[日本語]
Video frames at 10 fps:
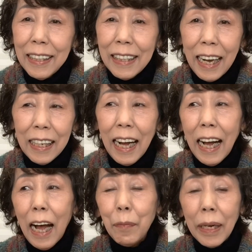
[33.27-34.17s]
なん
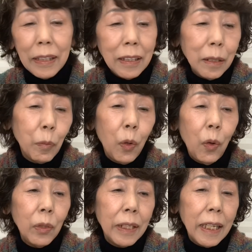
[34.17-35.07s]
かあまりにも
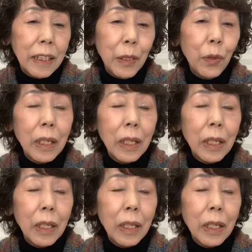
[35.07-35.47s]
同じよ